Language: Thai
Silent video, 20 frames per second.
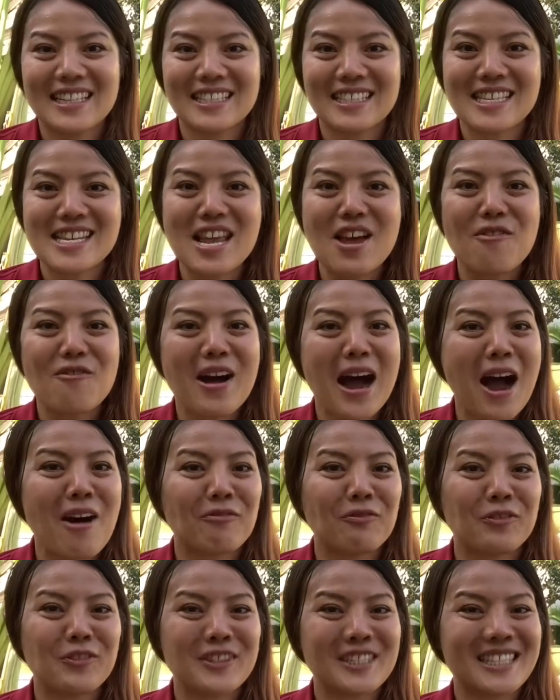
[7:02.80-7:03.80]
ist hier
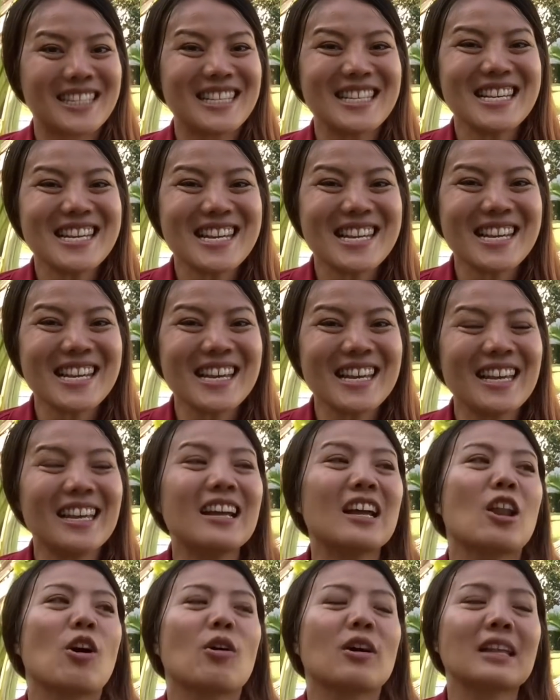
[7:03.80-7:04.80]
warm für Sie
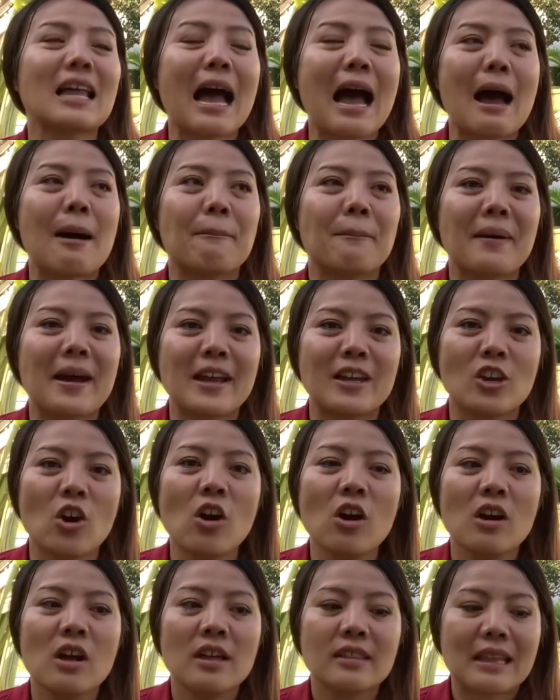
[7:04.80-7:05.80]
เราก็ถามไป
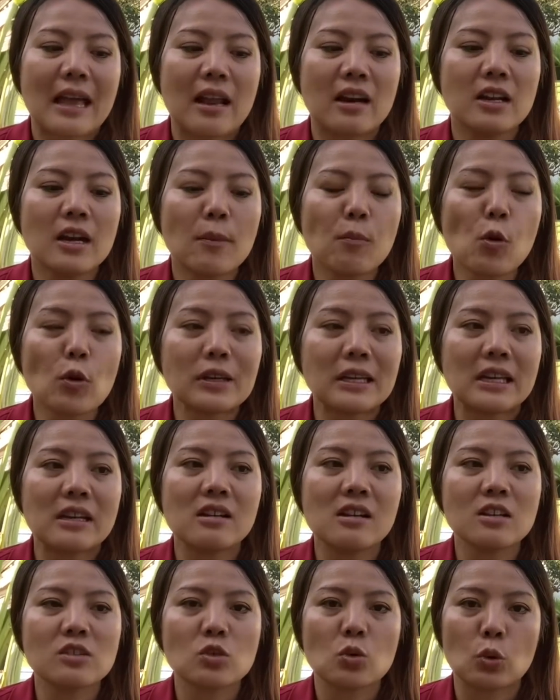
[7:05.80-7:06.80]
เนาะ แต่เรื่องพวกนี้
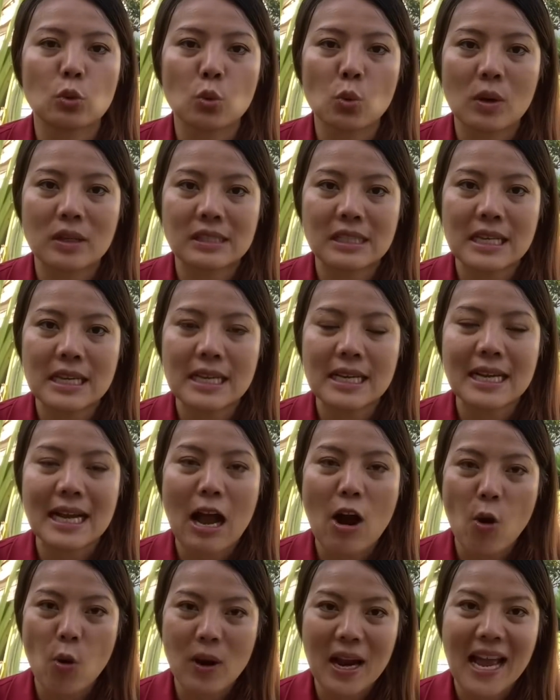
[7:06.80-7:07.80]
เรื่องส่วนตัวที่
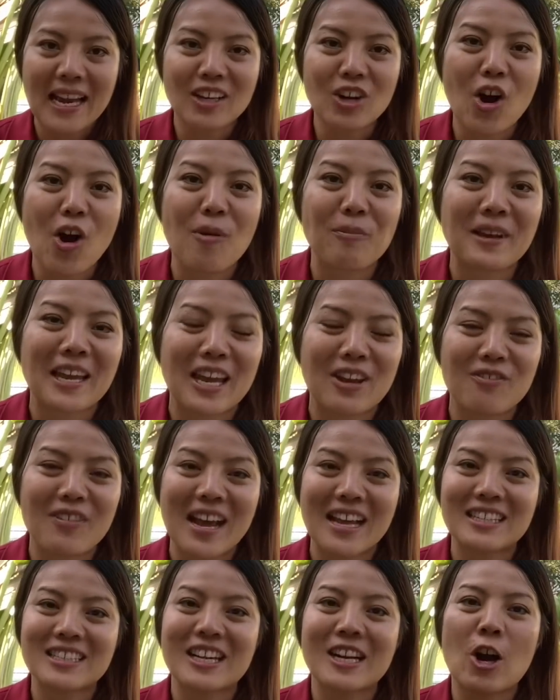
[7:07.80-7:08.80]
เขากั้นขอบเขต
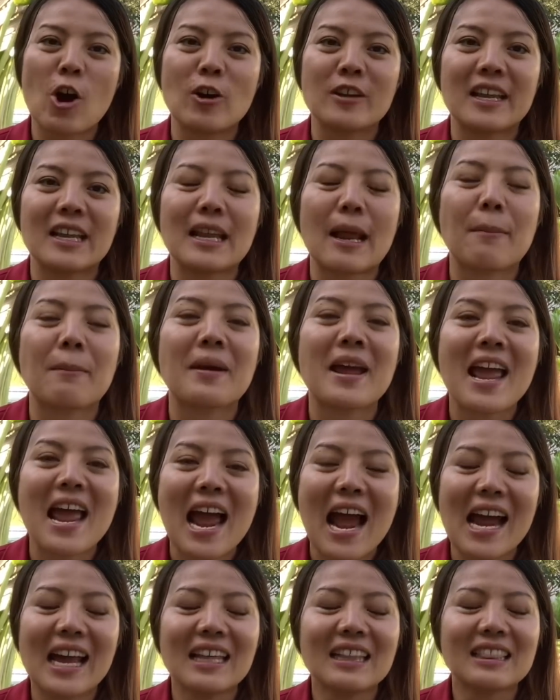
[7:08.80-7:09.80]
ไว้ จะขอแนะ
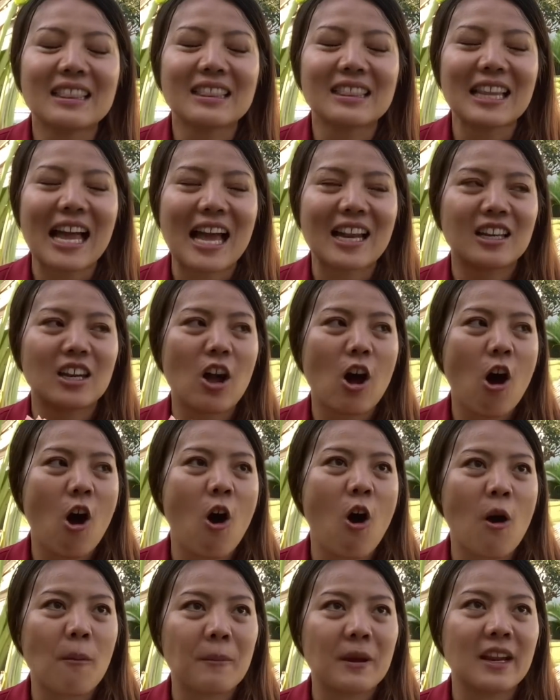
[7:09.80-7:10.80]
นำให้ตัดอ
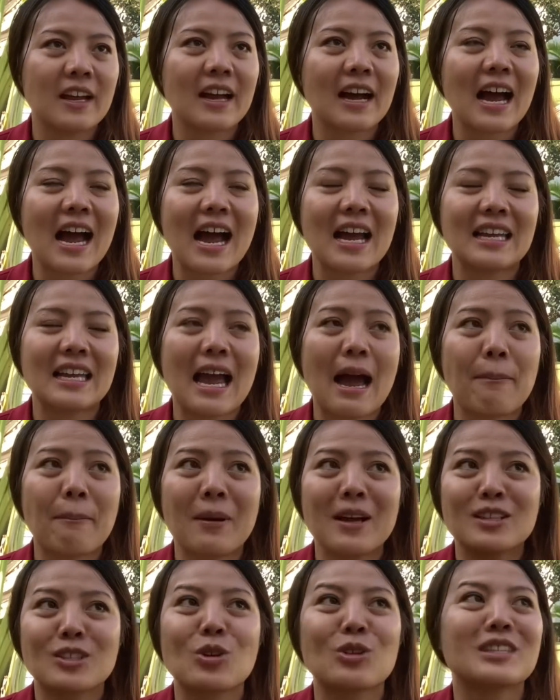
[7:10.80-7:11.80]
อกไปเลยค่ะ อย่า
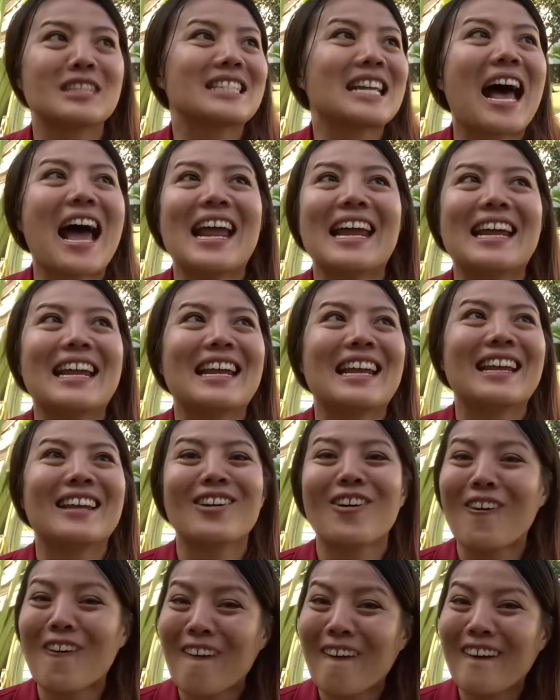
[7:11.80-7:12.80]
ไปสนใจ
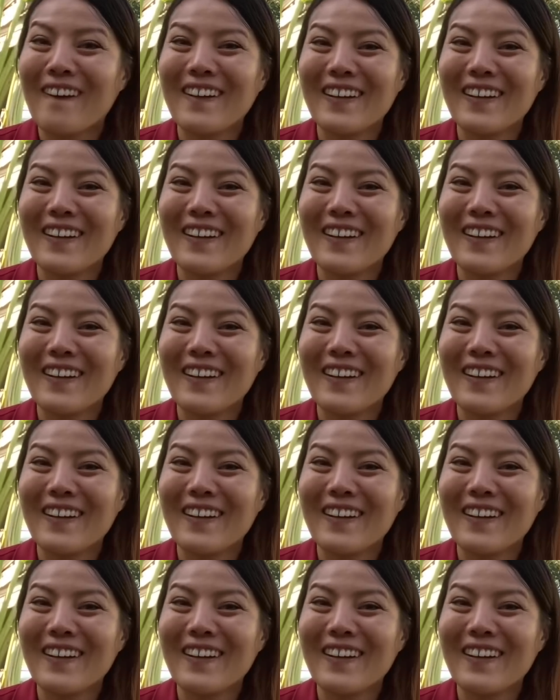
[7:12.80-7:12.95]
เนาะ